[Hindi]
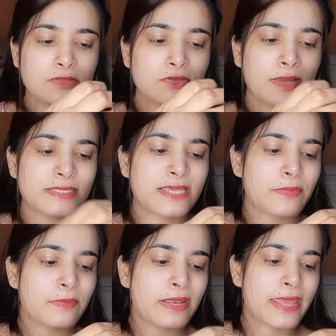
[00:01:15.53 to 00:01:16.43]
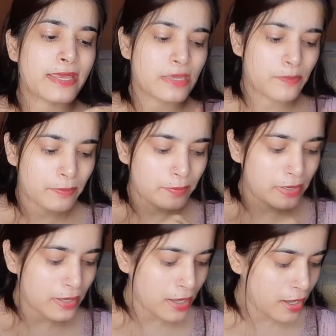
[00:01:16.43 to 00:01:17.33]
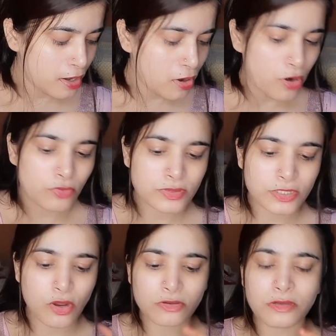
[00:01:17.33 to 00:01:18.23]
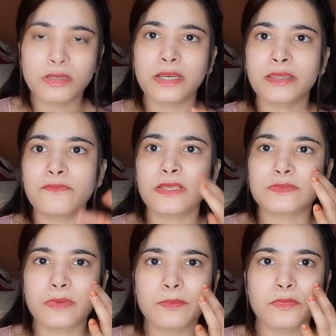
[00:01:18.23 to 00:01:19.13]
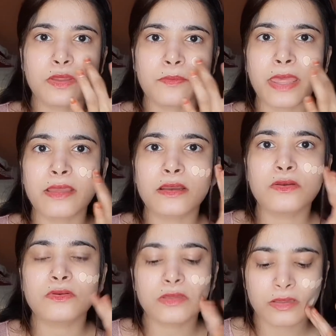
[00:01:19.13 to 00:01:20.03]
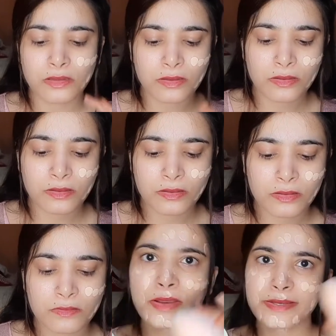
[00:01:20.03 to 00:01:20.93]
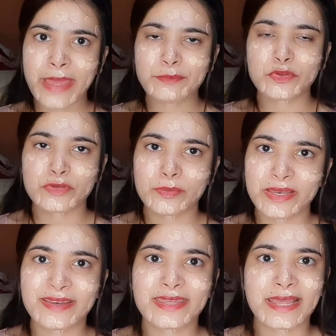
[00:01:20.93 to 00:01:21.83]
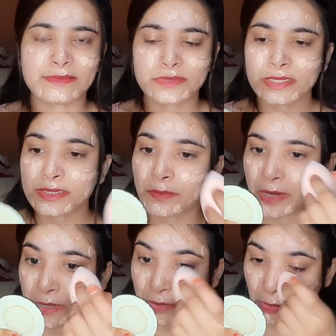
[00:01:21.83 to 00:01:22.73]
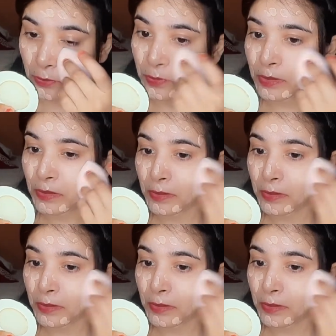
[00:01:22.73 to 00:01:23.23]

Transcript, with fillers: सो गाइज़ यहाँ पे मैंने एक ही पंप लिया है और उसे डॉट डॉट करके फेस पे पूरे अप्लाई कर लूँगी एक डैम ब्यूटी ब्लेंडर की हेल्प से इसे ब्लेंड कर लूँगी